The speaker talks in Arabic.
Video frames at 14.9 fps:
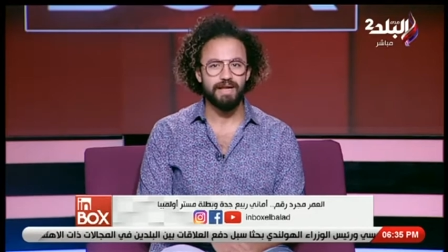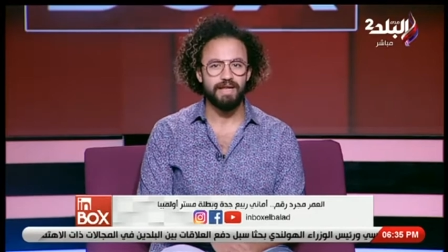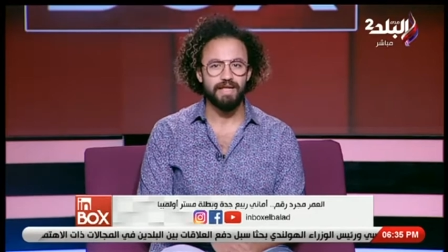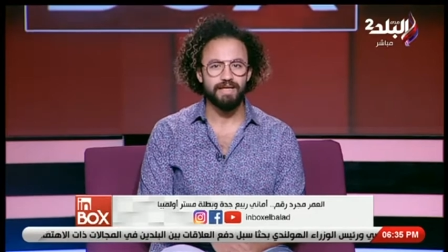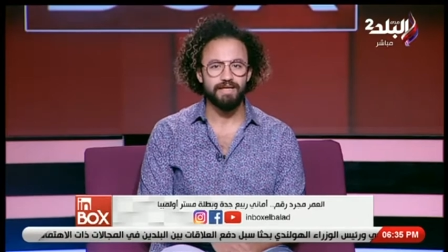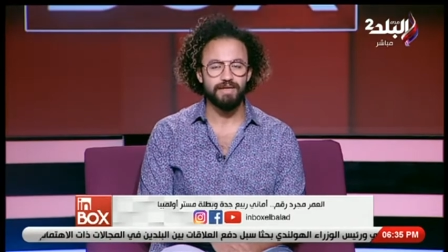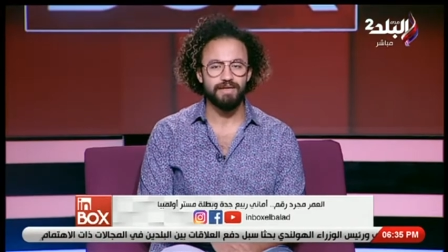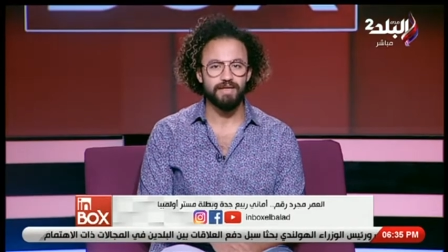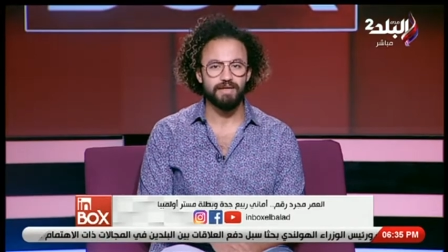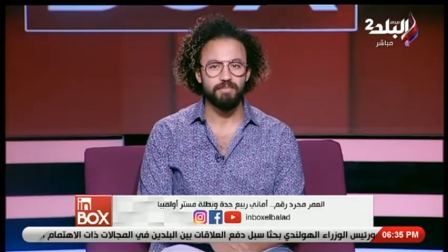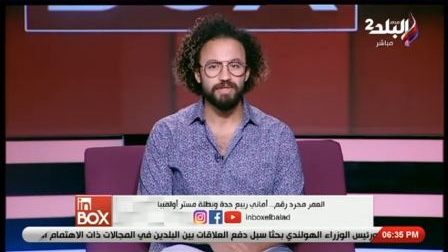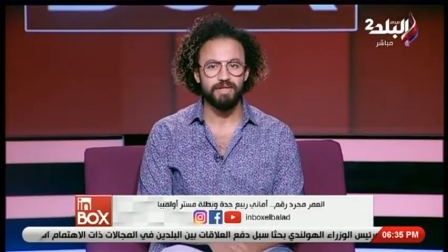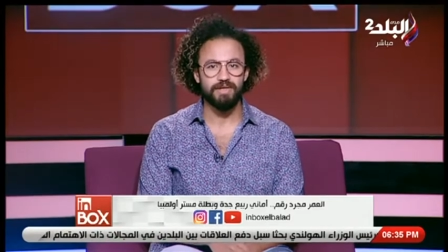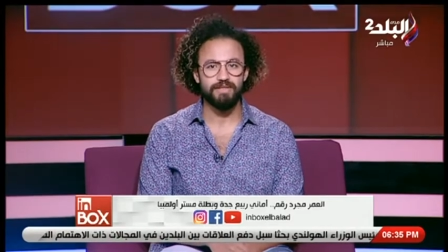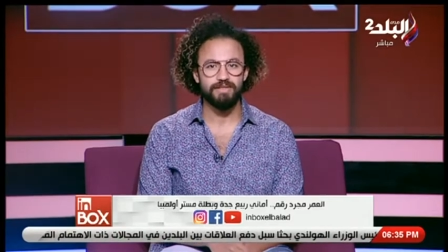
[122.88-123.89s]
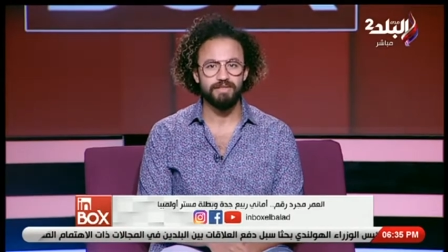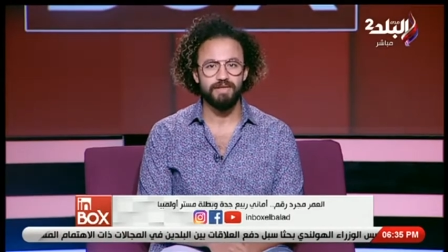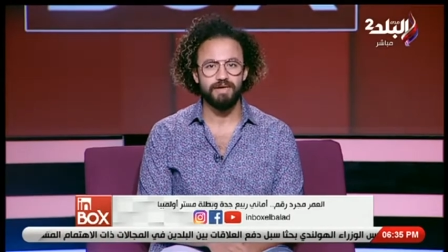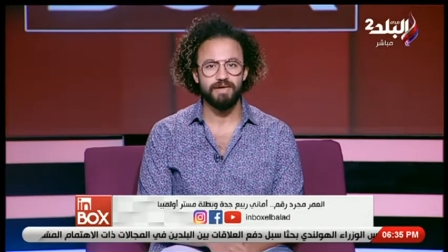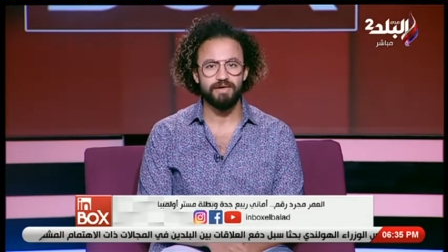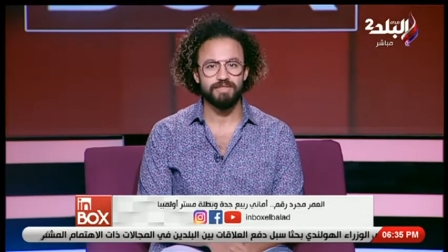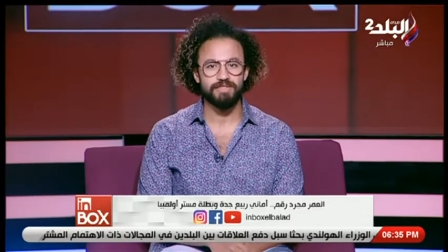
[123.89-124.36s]
لكن
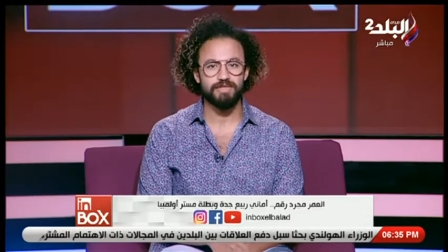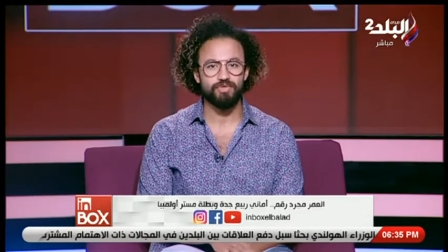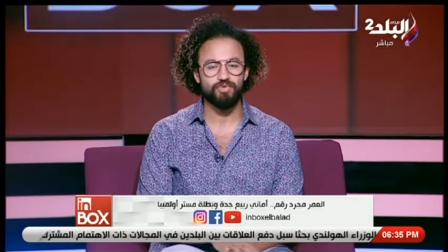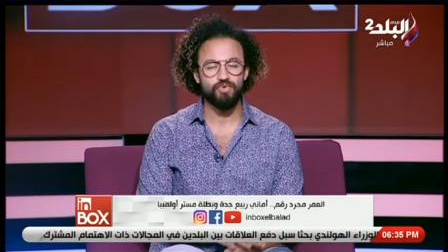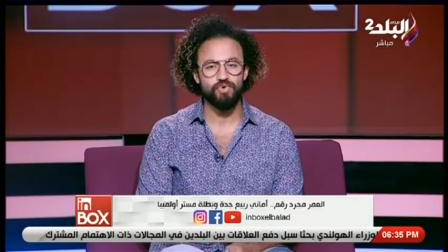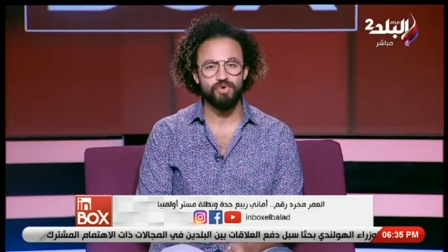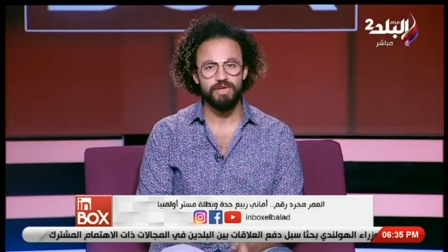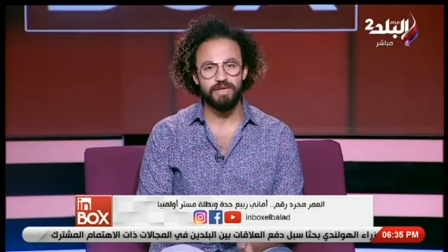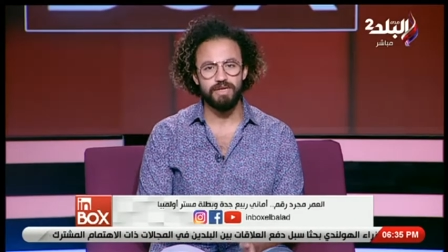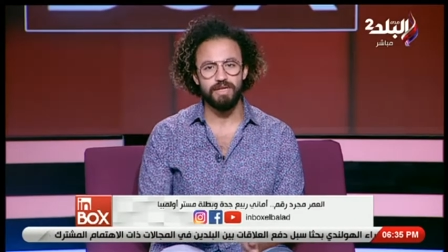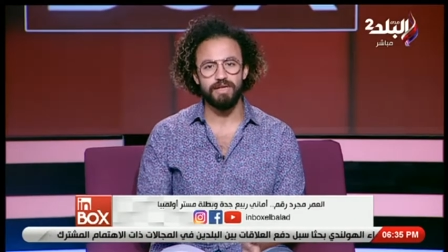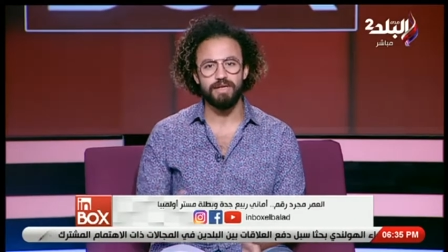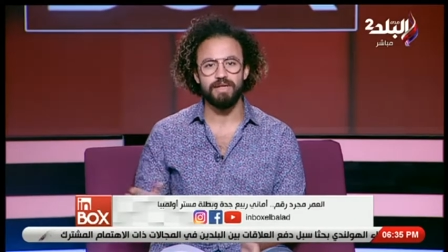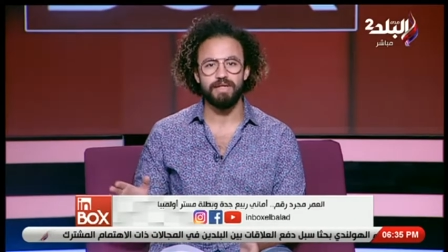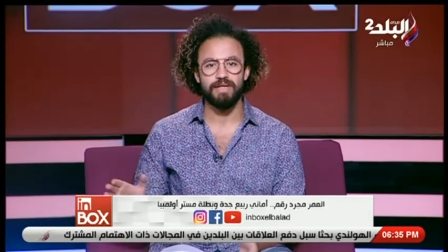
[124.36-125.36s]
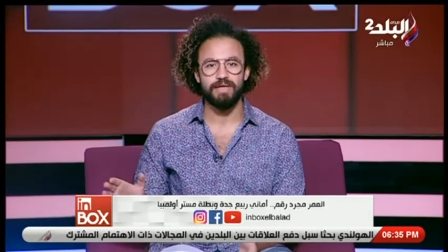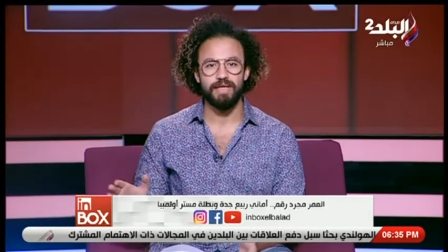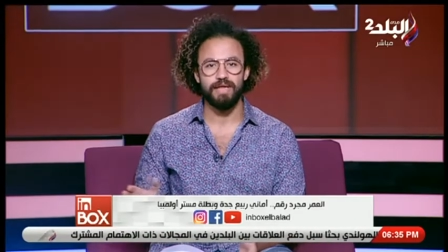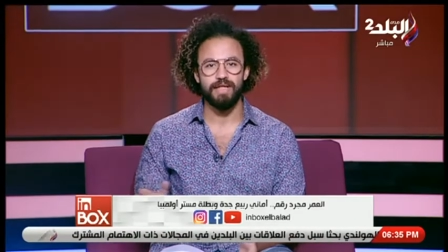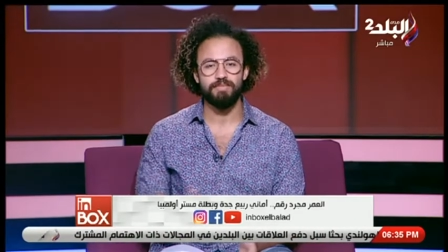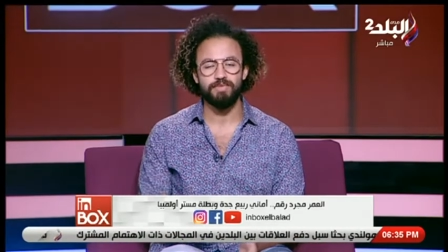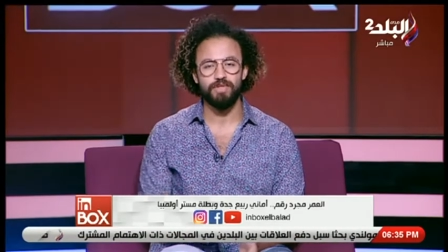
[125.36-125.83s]
بطلتنا كسرت كل
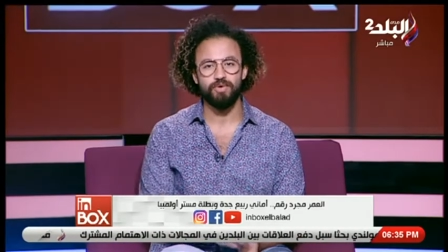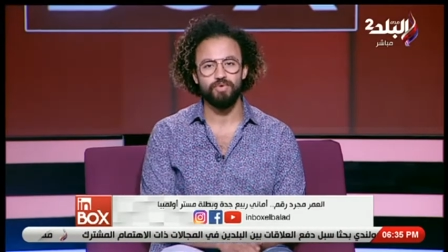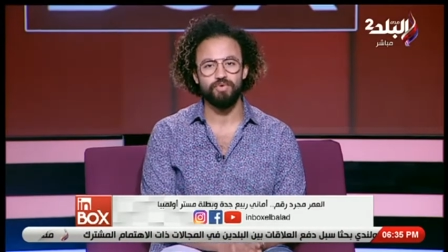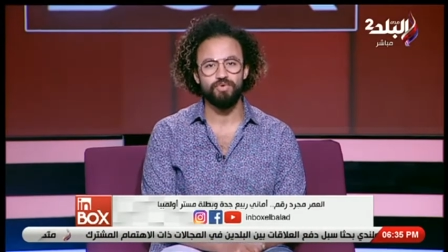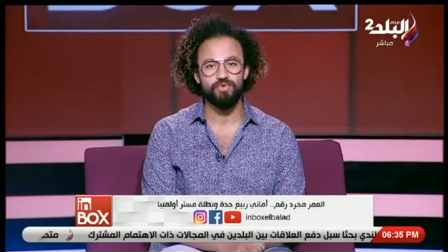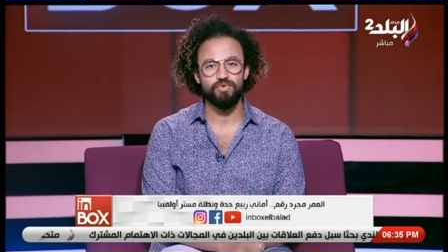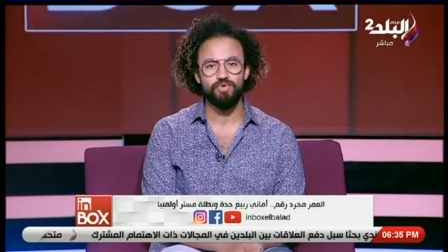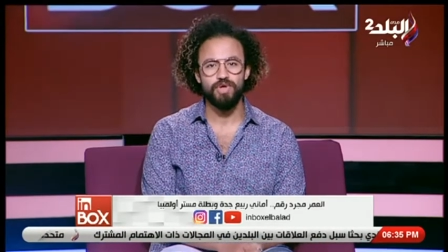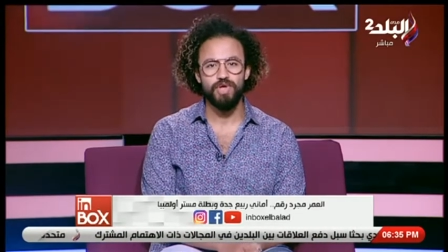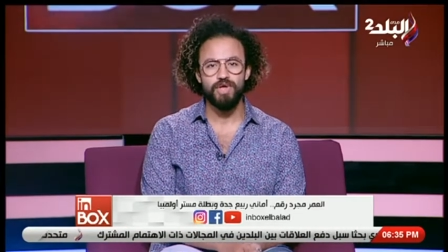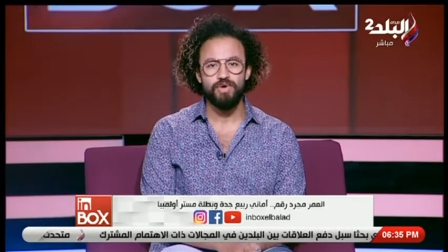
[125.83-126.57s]
الكلام ده كله